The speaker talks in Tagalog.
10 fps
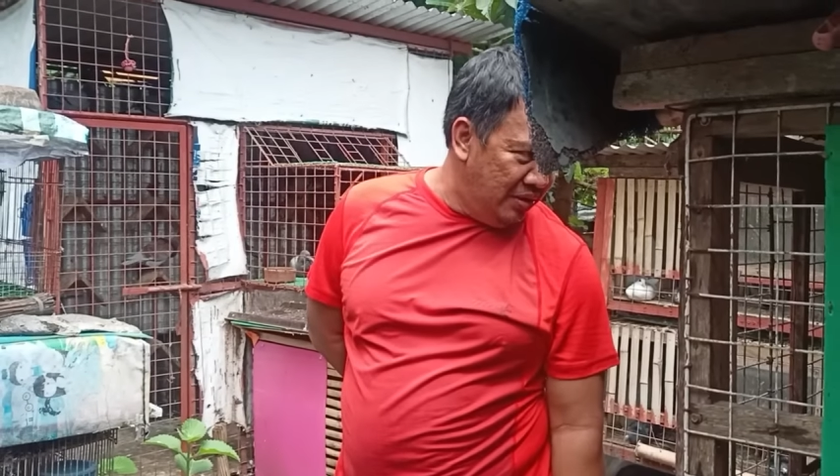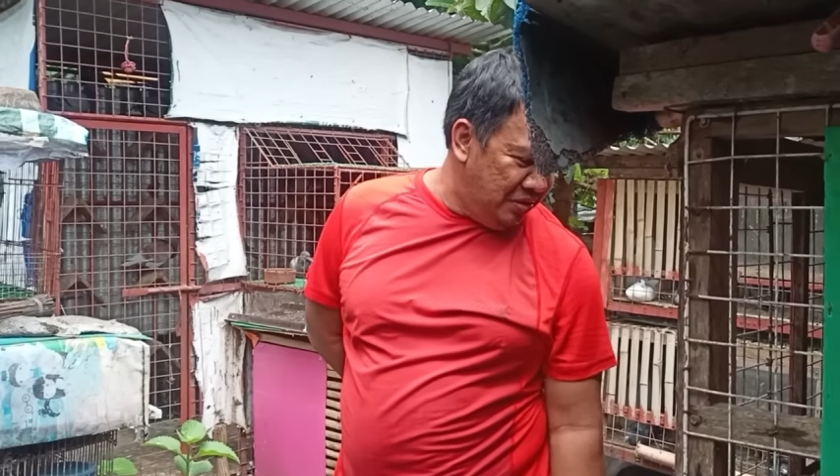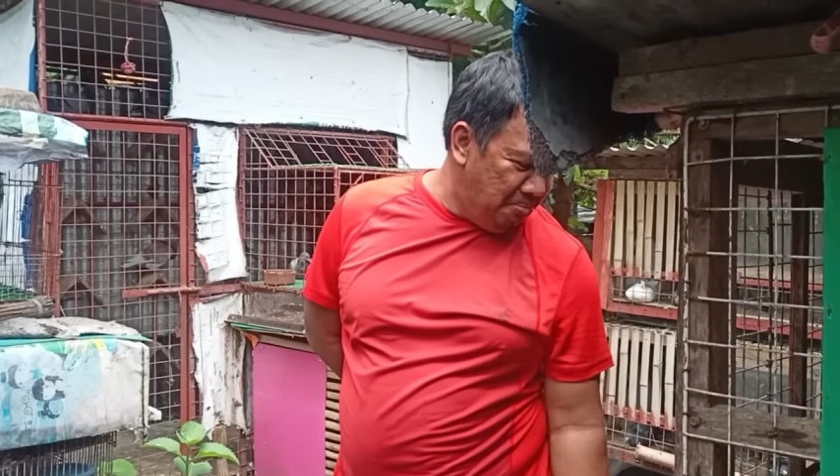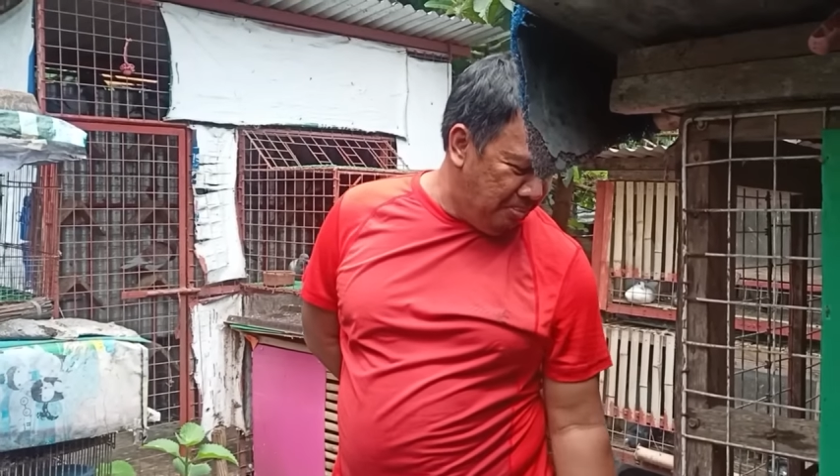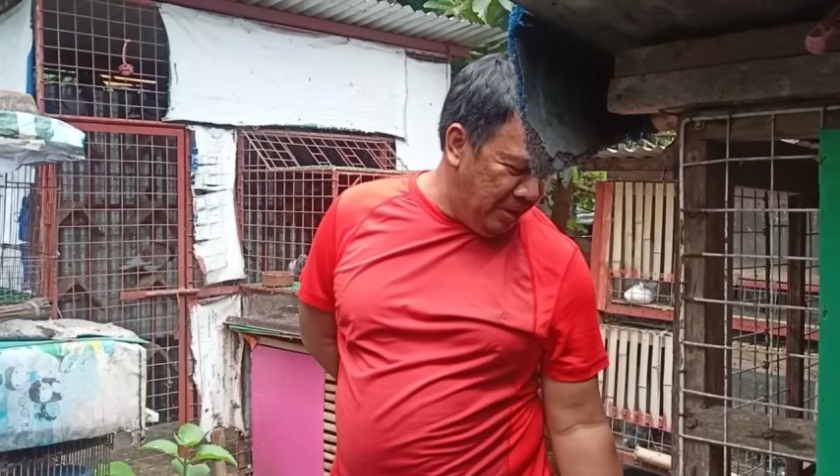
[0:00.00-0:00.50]

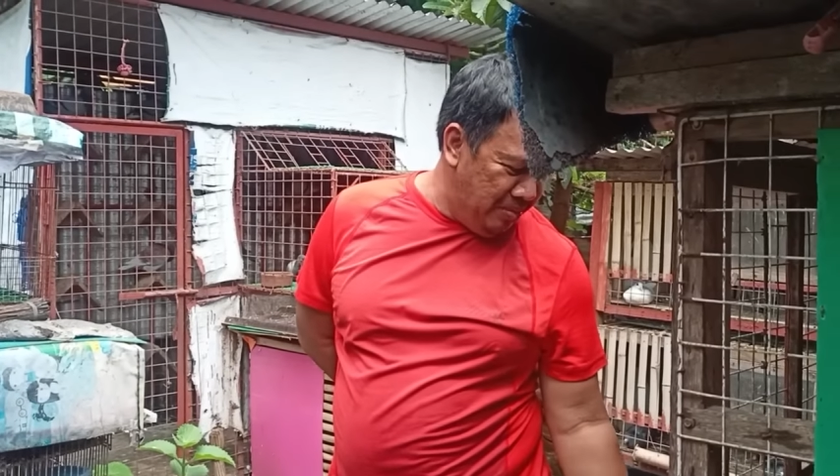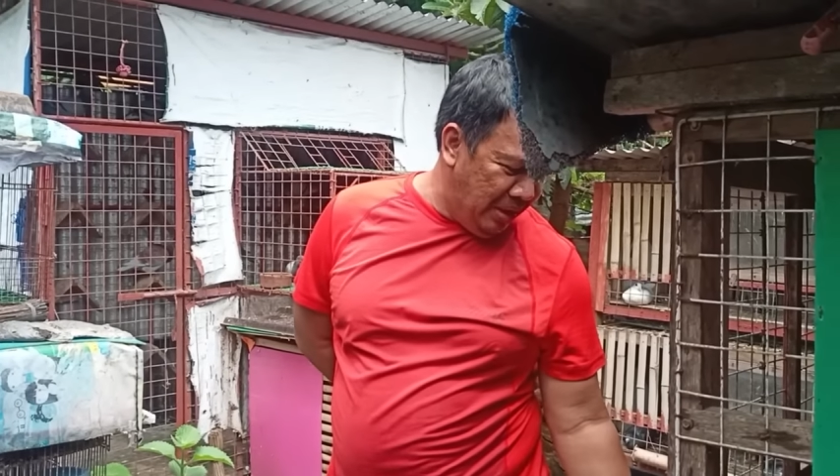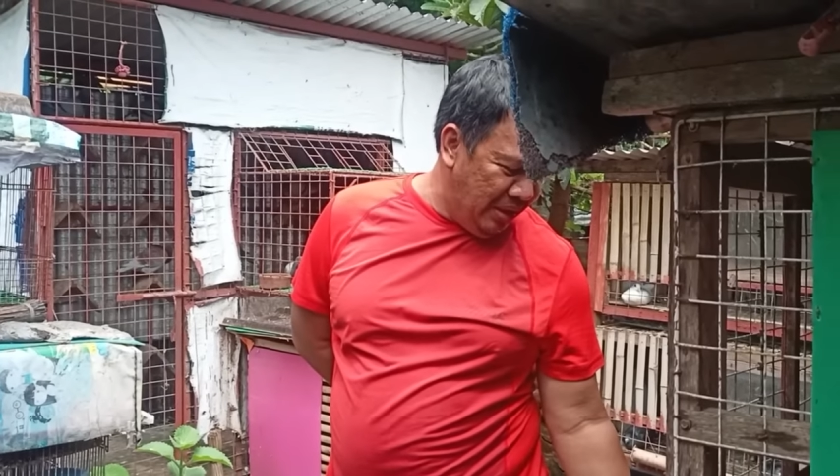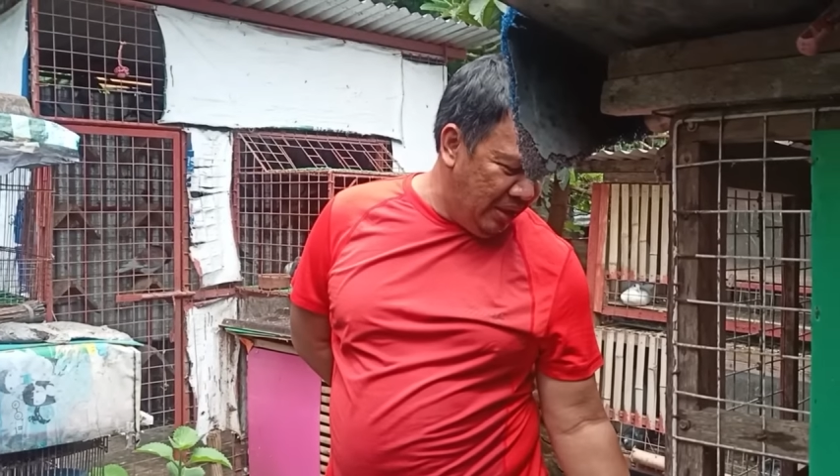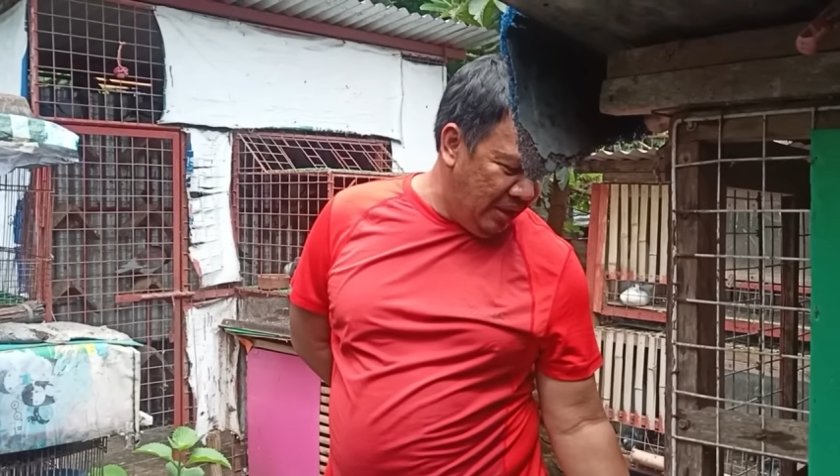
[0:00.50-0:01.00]
siyempre yung
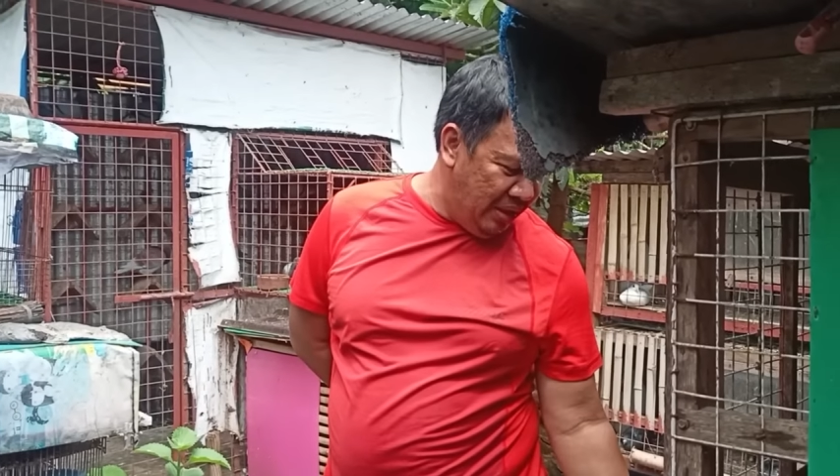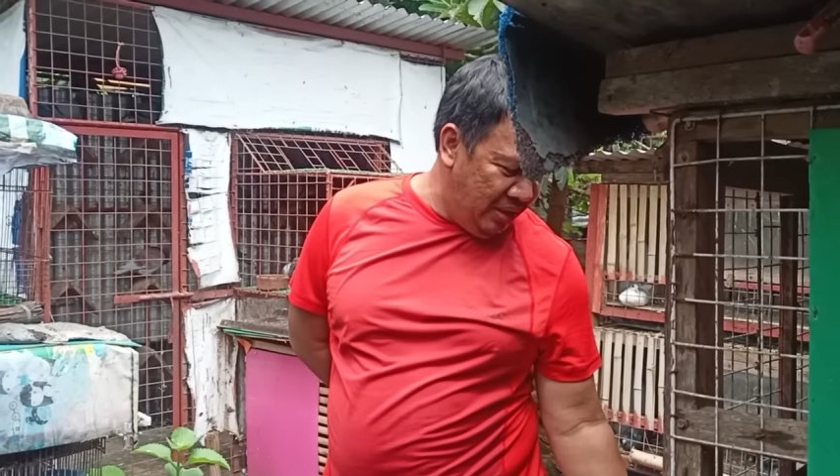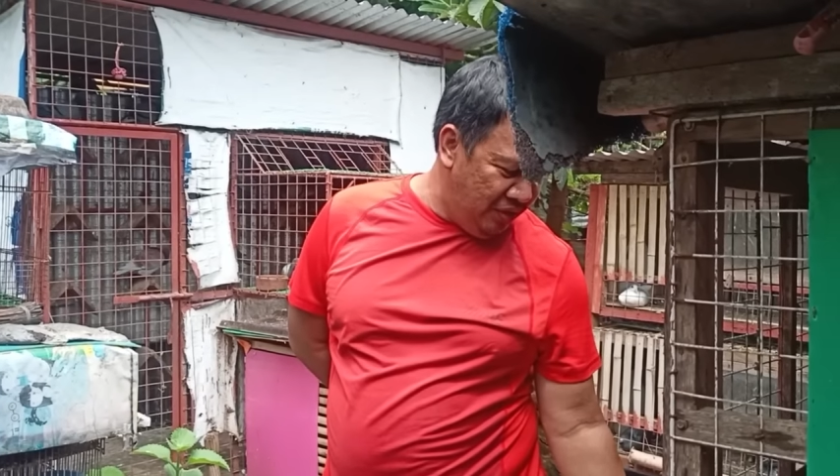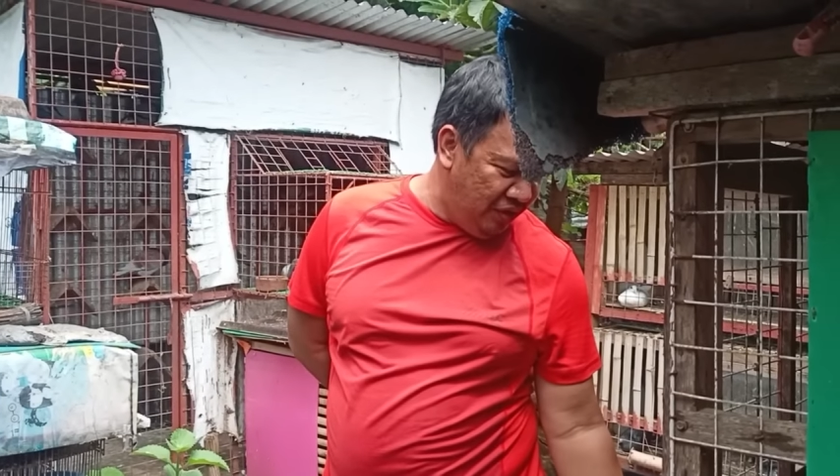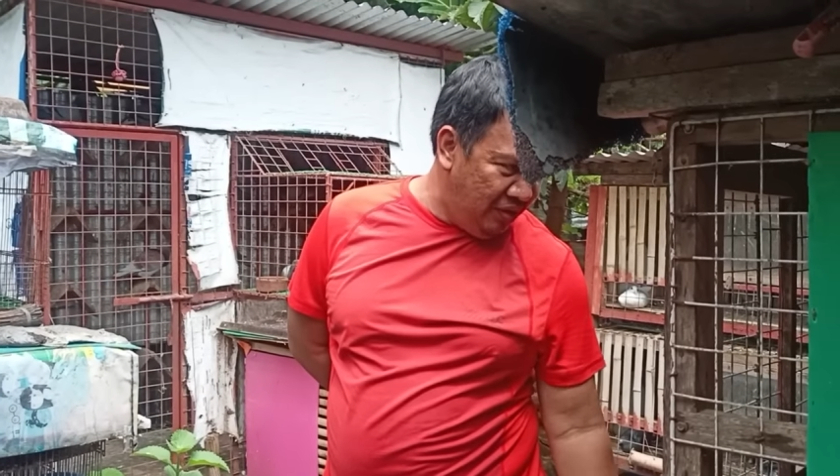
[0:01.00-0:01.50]
mga
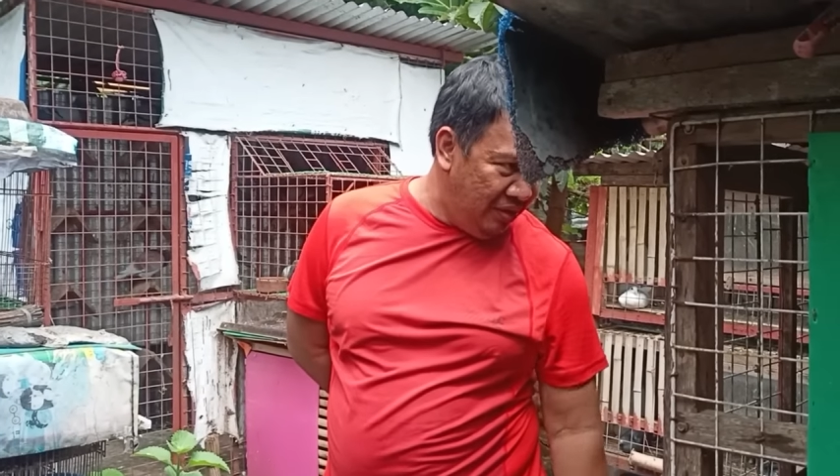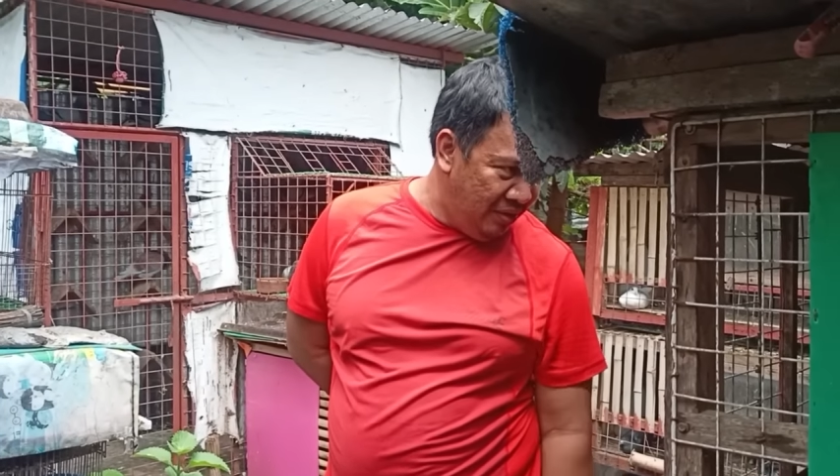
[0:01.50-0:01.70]
grades.